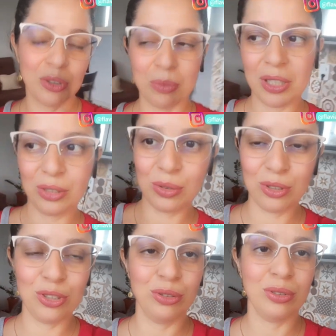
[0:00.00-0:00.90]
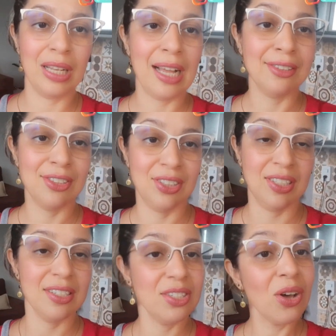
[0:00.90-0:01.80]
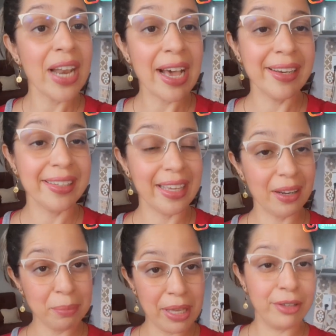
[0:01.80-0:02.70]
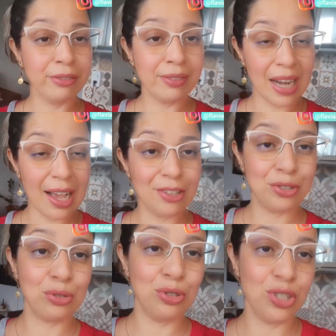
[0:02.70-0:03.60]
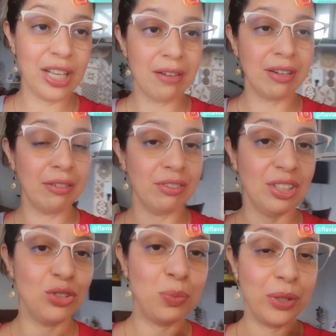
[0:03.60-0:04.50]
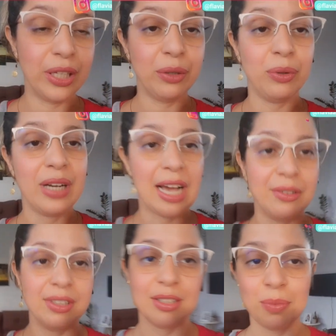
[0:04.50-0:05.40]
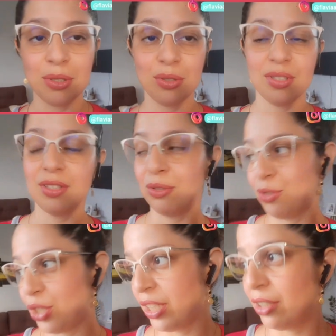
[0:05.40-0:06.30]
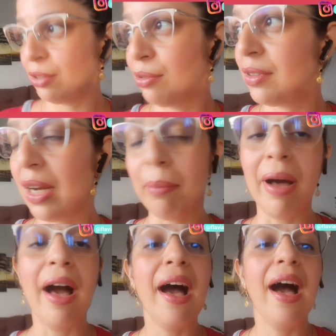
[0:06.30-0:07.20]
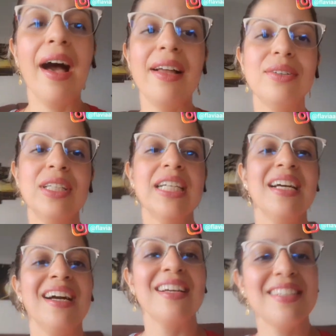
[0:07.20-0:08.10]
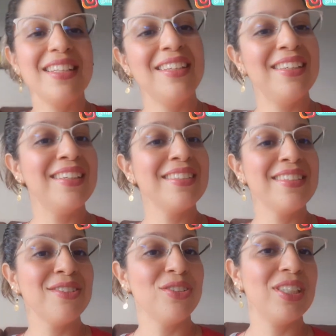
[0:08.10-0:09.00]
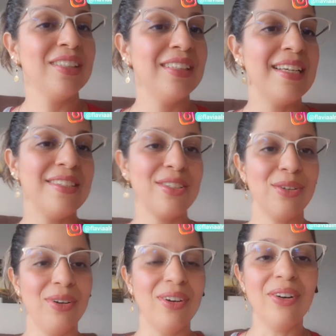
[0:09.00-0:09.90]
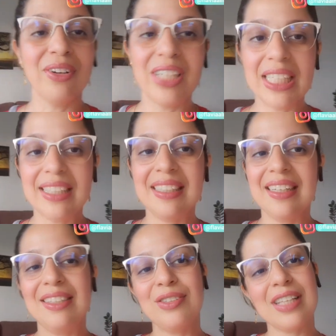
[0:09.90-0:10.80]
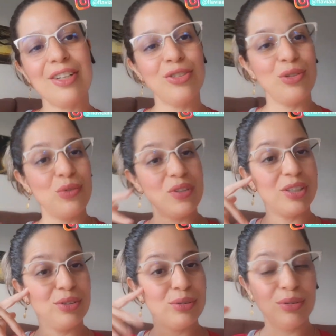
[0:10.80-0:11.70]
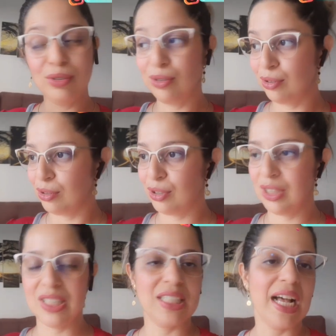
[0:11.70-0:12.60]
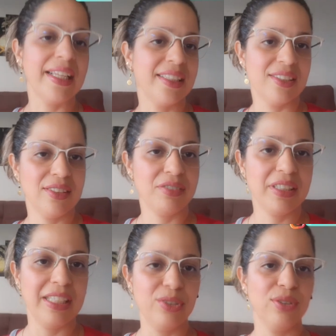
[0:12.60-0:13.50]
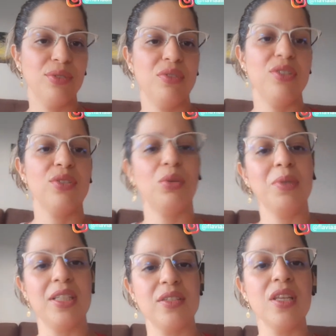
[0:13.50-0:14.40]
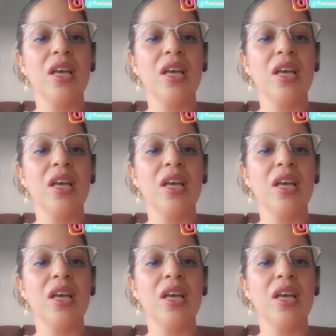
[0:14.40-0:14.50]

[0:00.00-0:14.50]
comer ele continua latindo. Esse horário aqui é meio trágico de gravar vídeo, porque é o horário que as pessoas estão chegando do trabalho, as crianças estão chegando da escola, e aí os cachorros ficam tudo oriçada, que já falei em outros vídeos sobre isso.